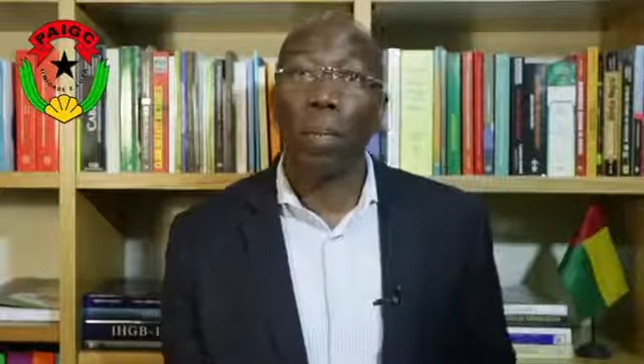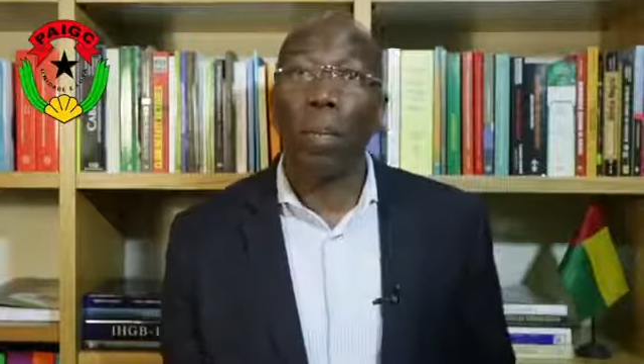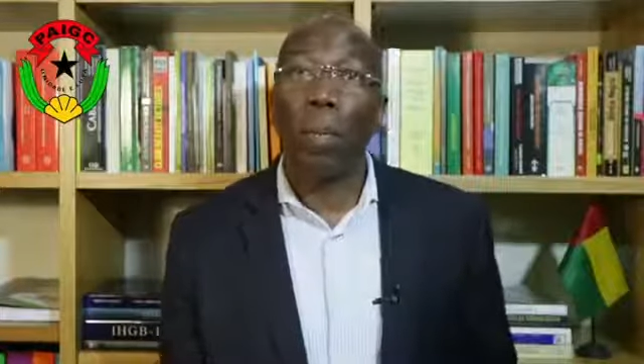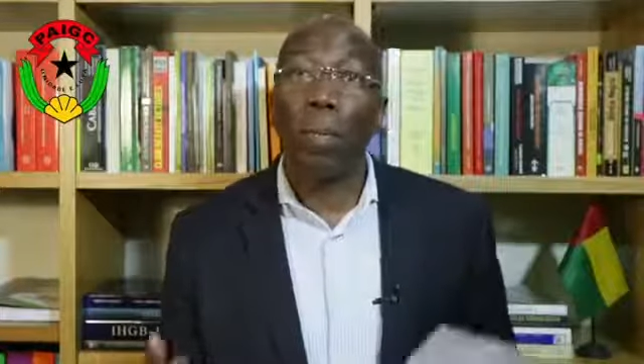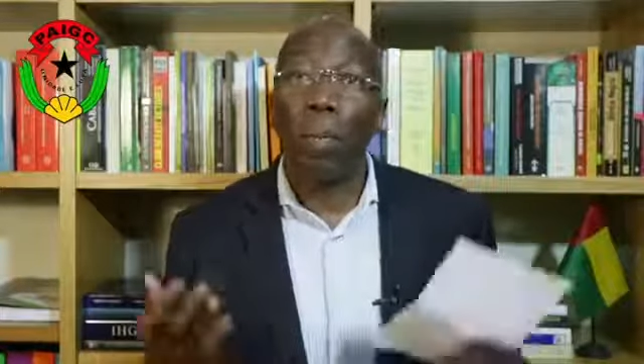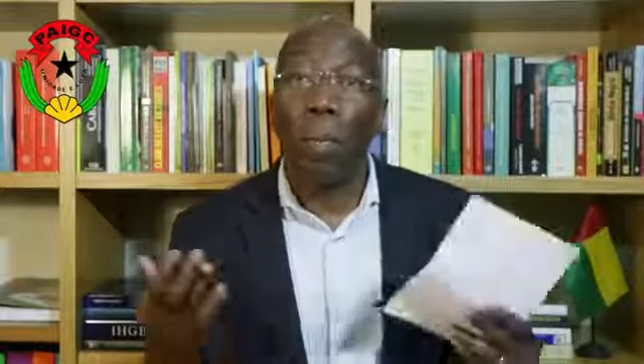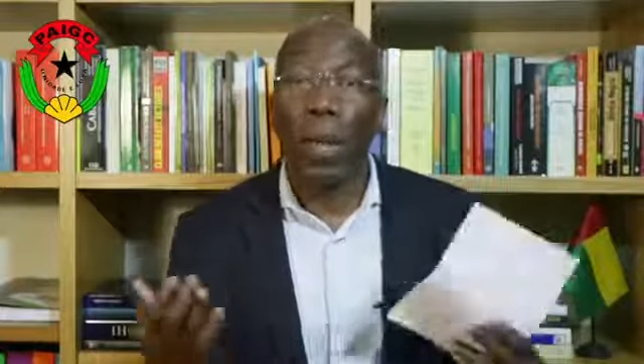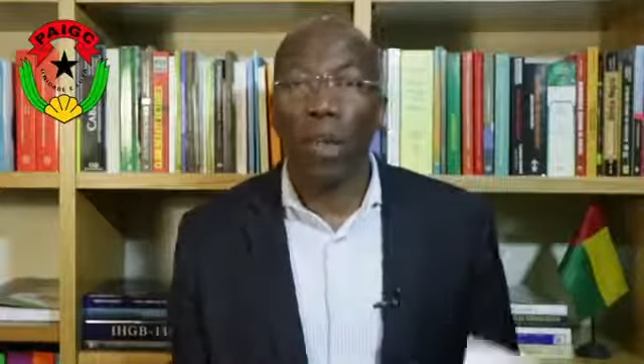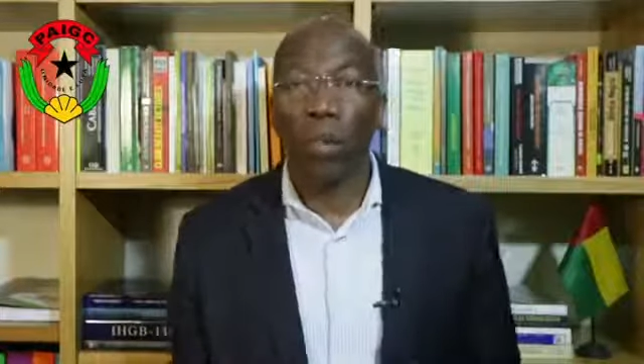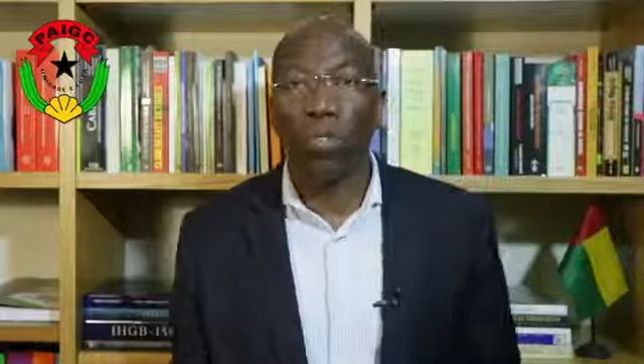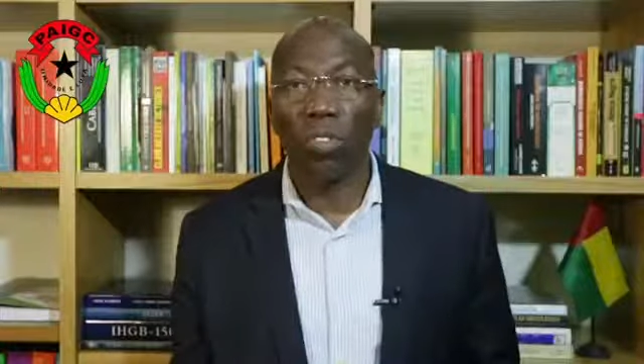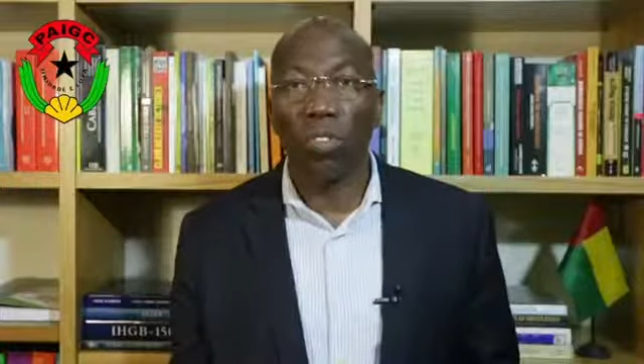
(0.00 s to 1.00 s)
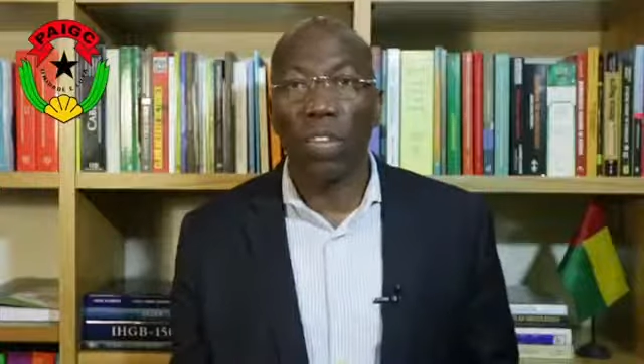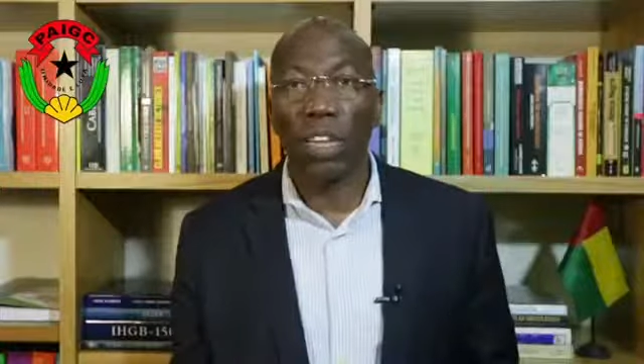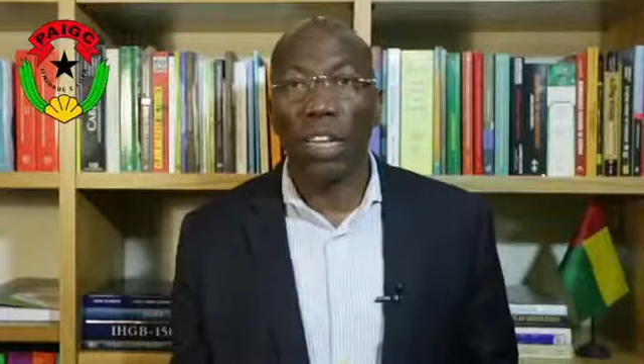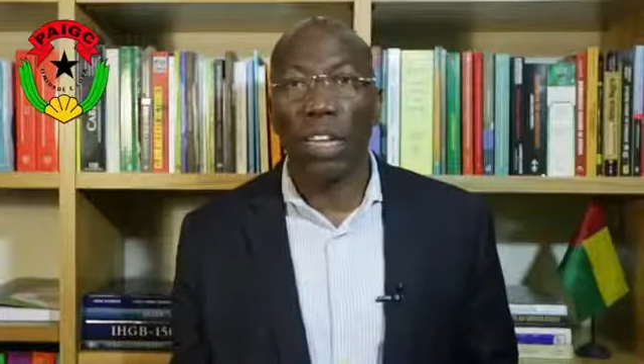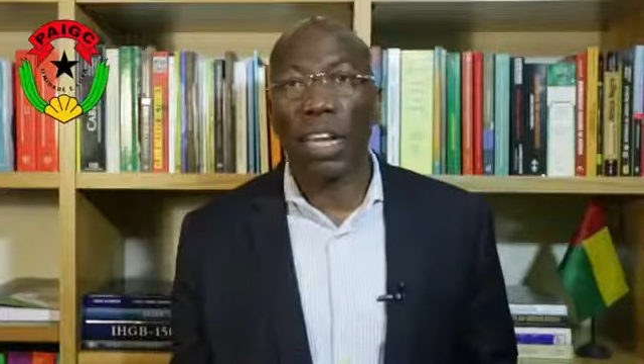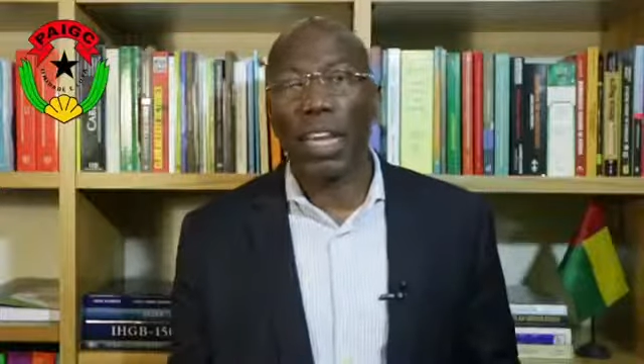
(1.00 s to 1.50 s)
para pelo menos
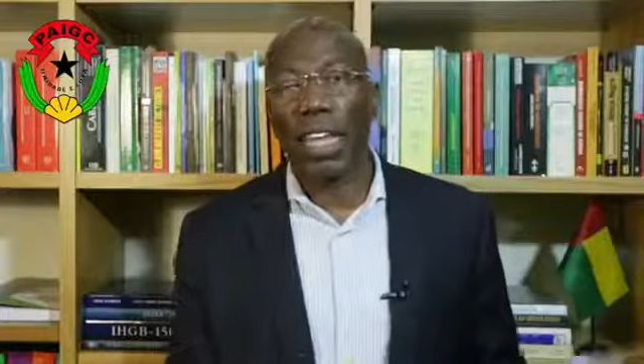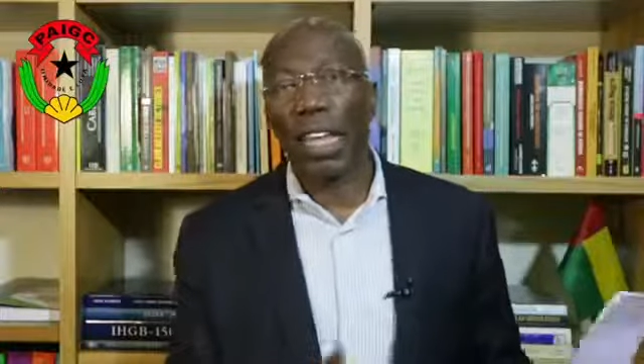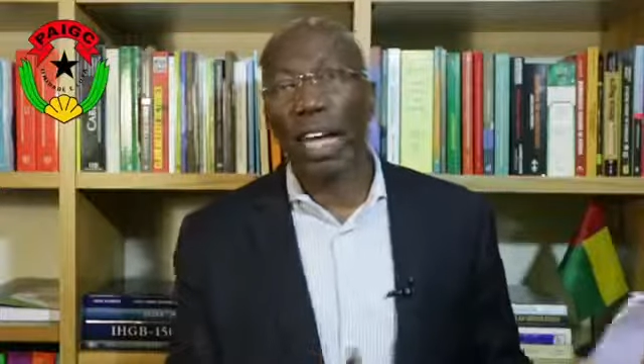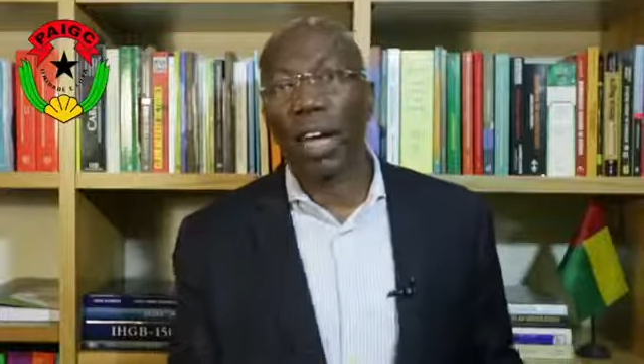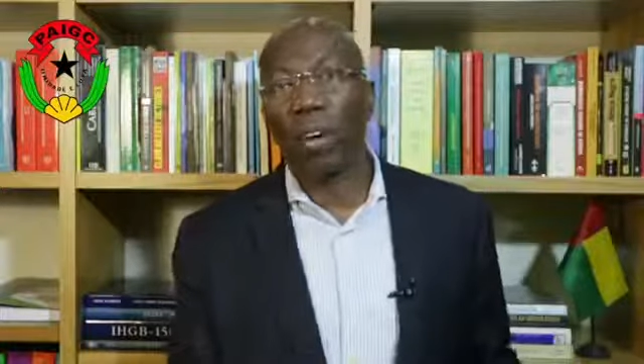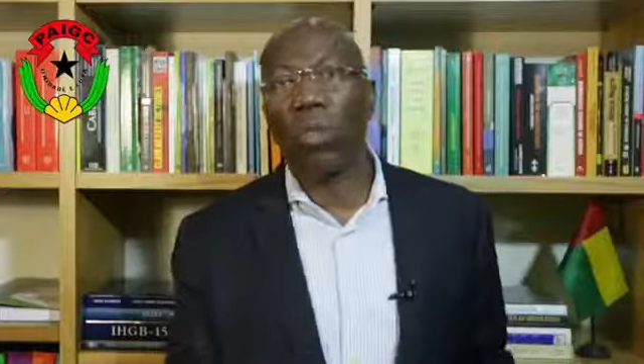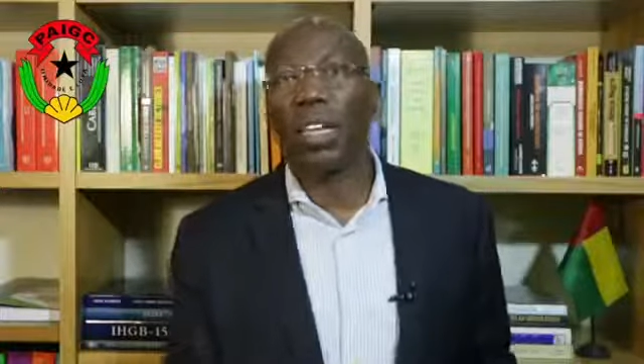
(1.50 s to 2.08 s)
que criando